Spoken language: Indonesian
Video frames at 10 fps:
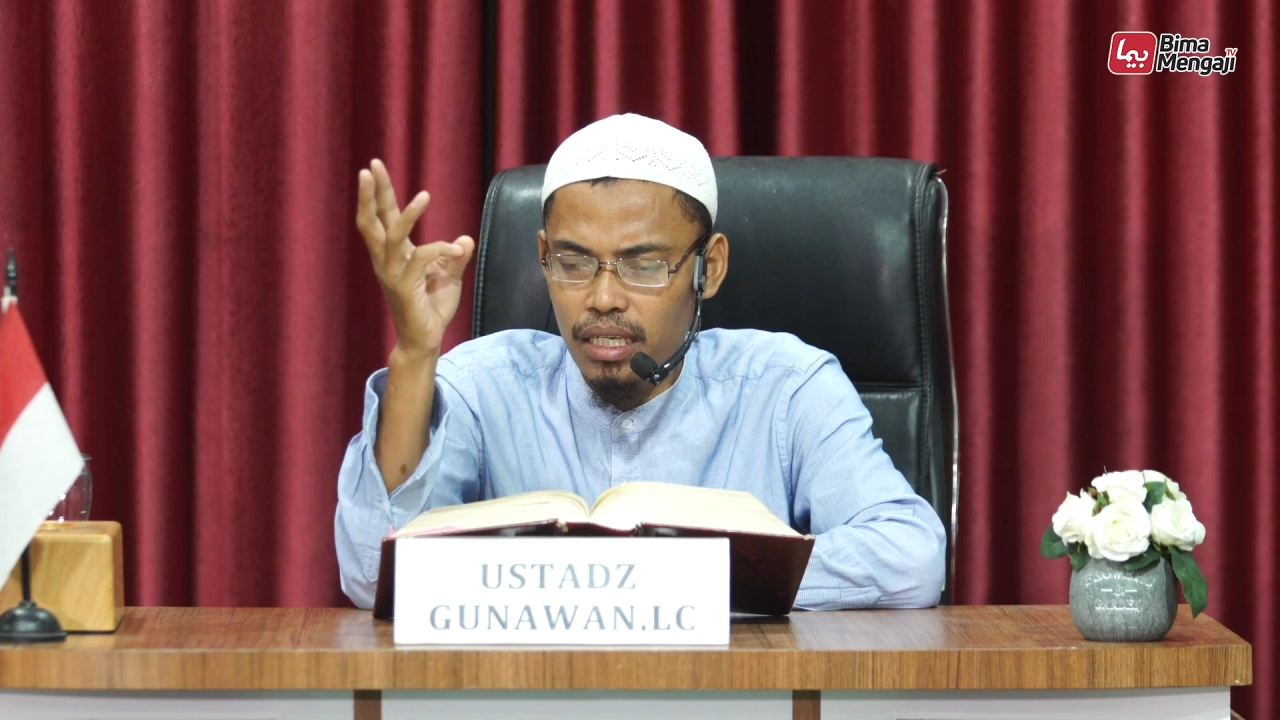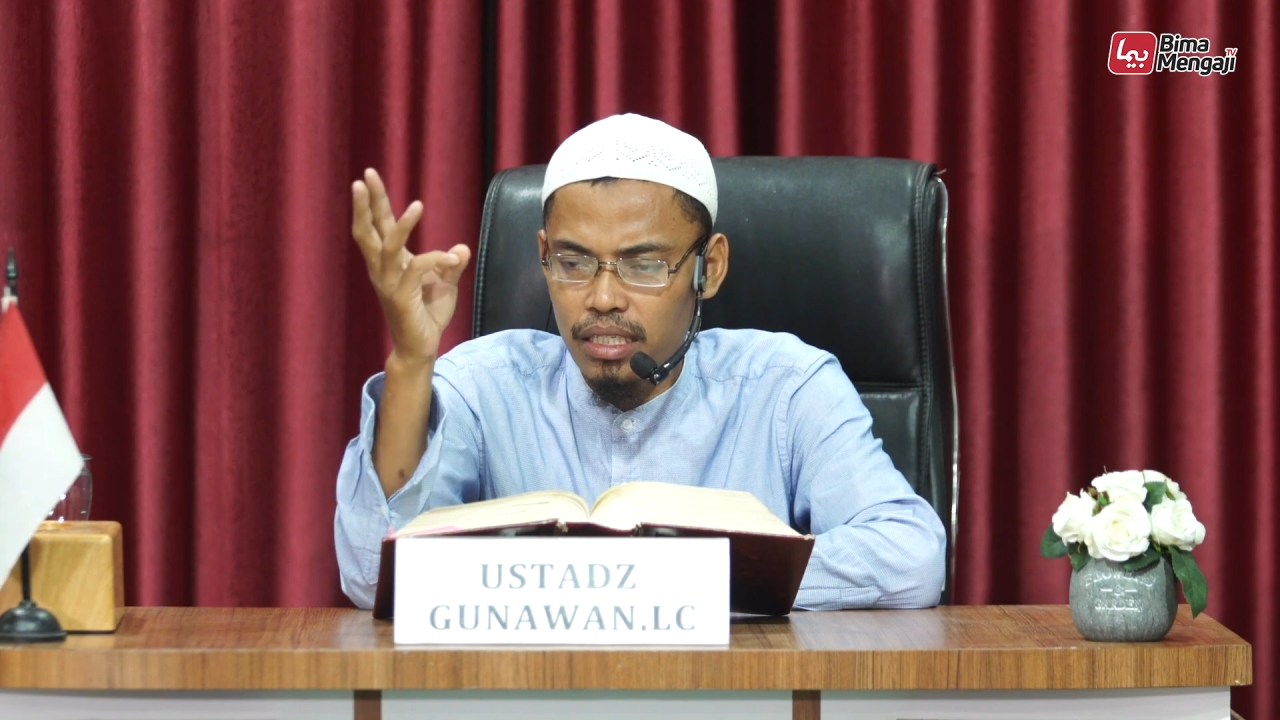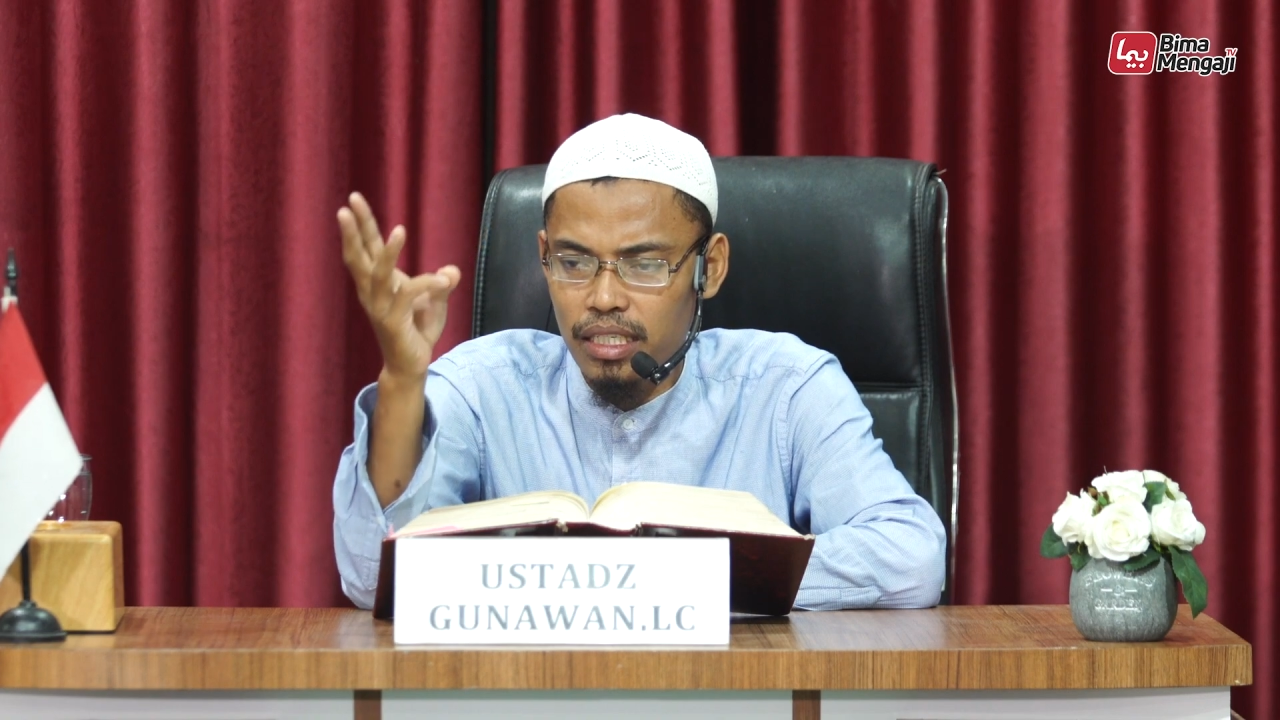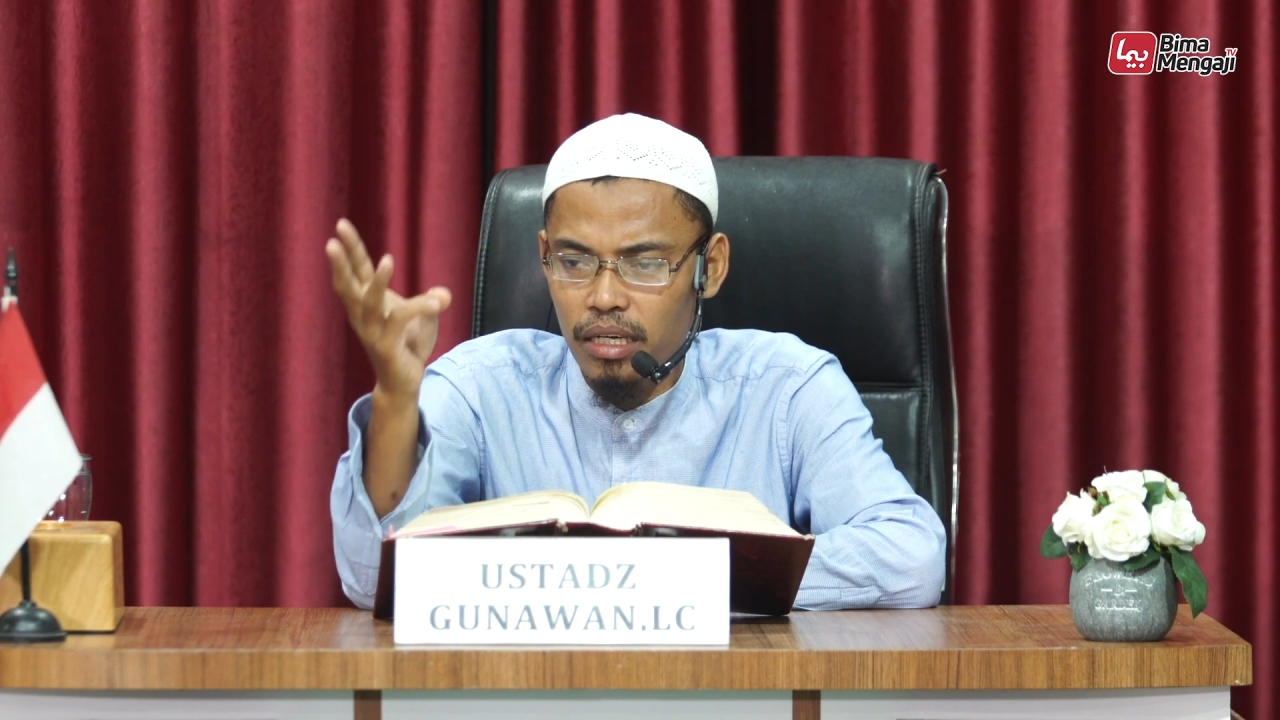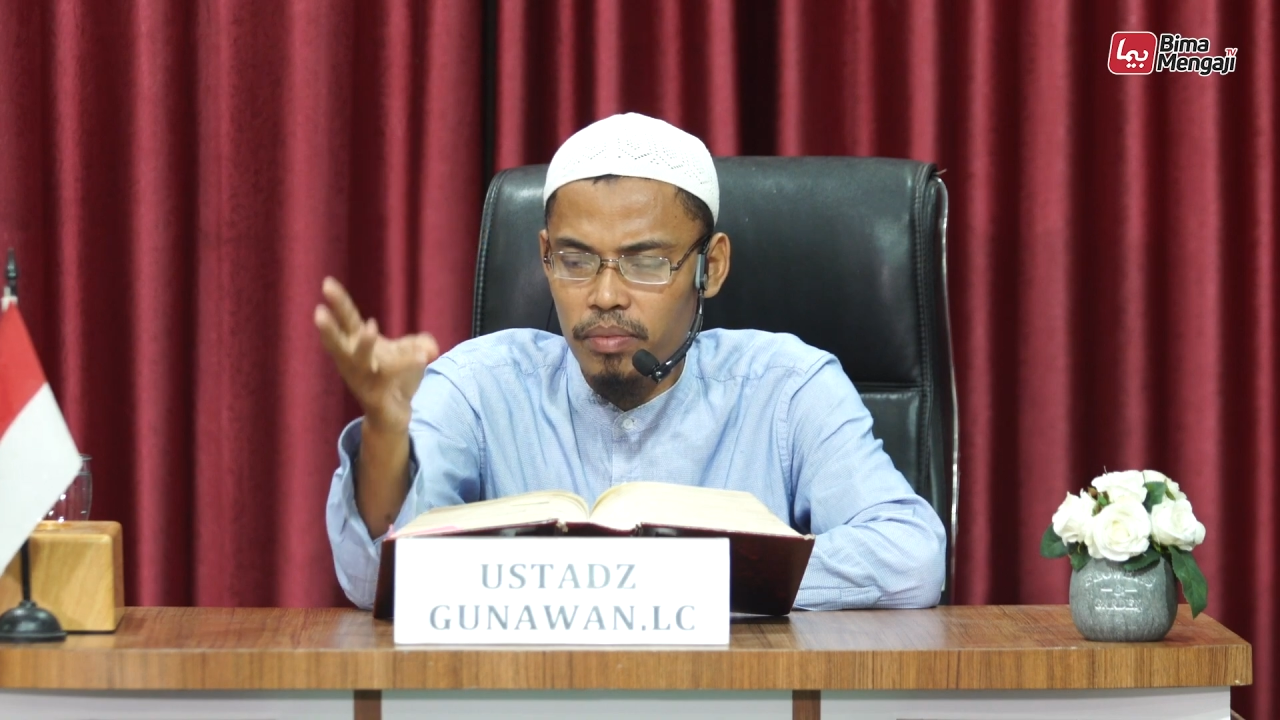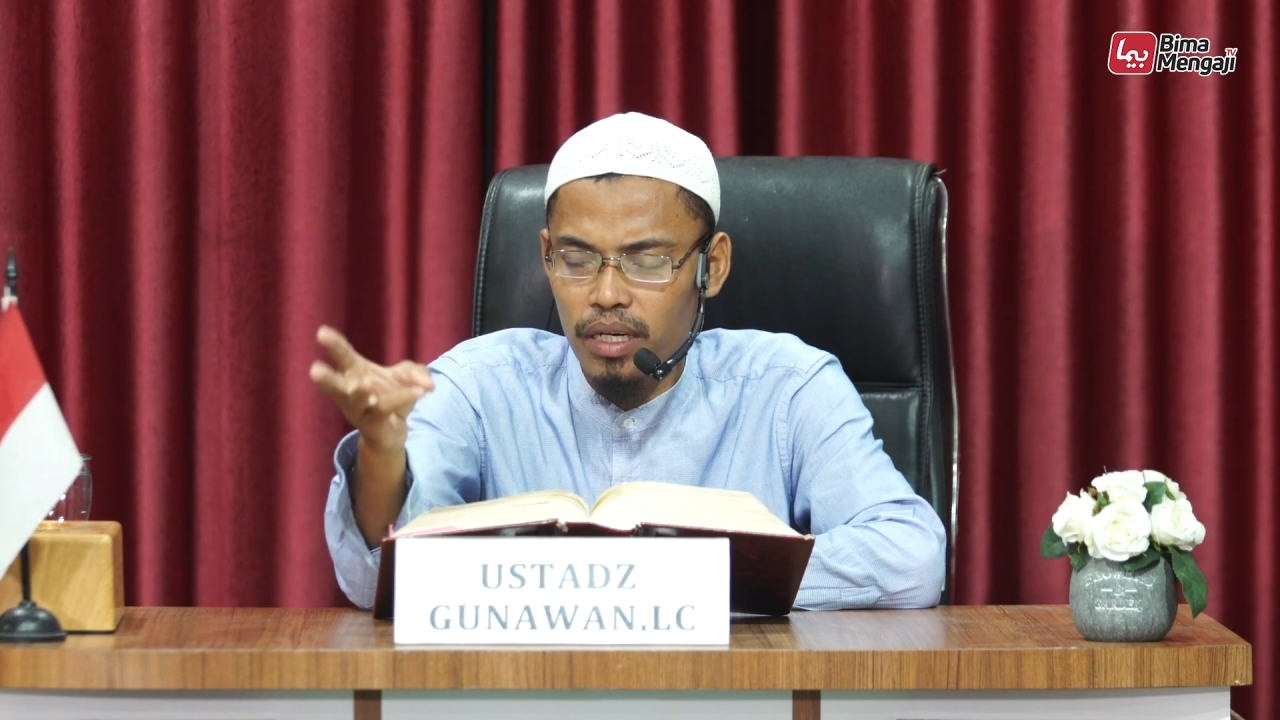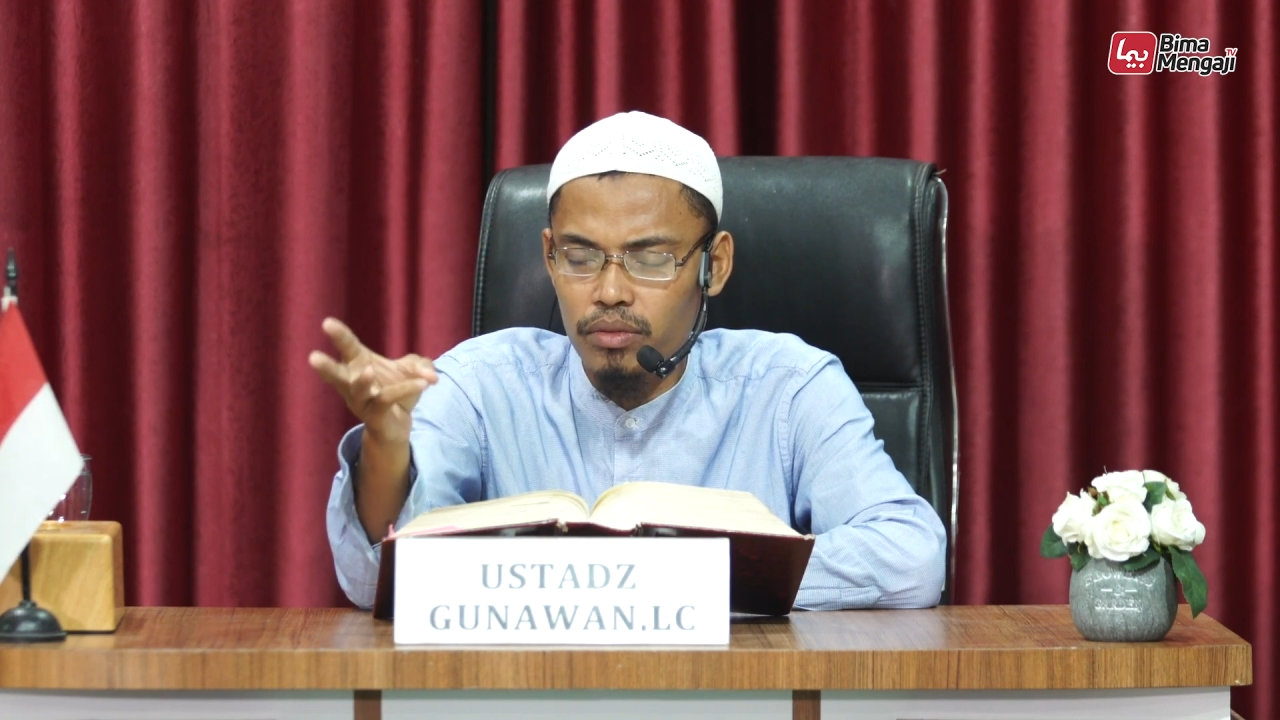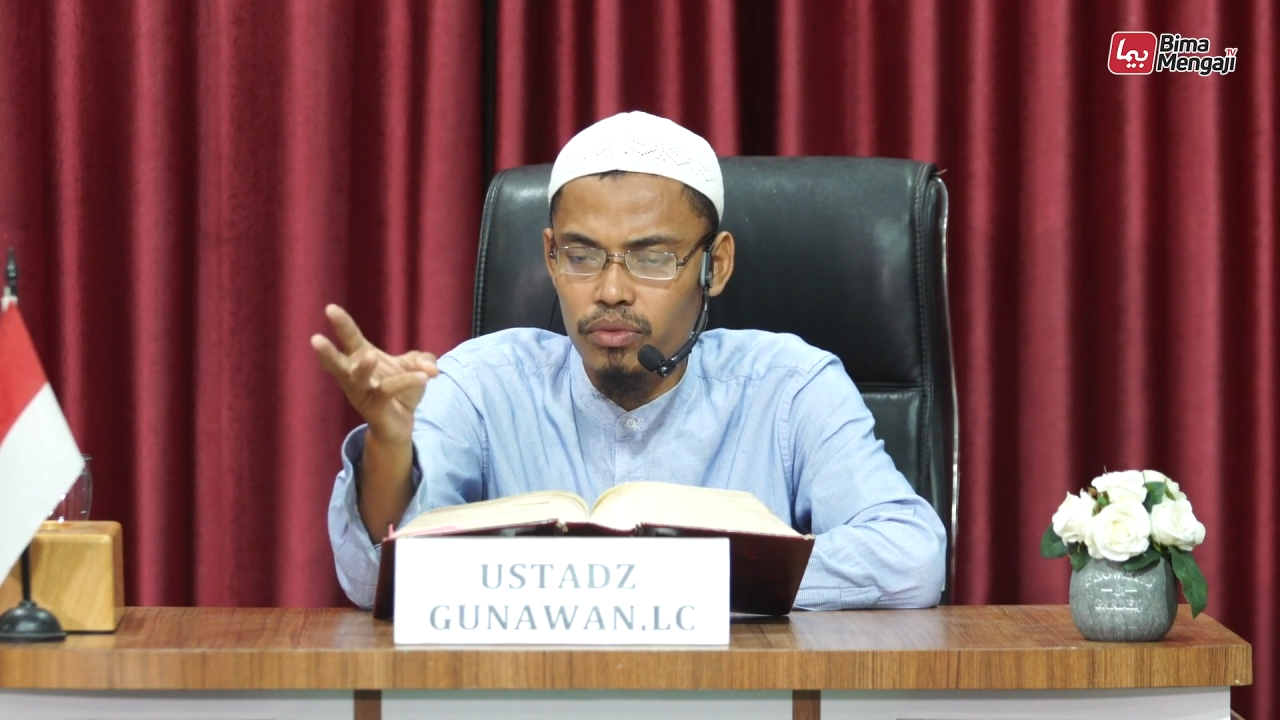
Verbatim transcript: disiapkan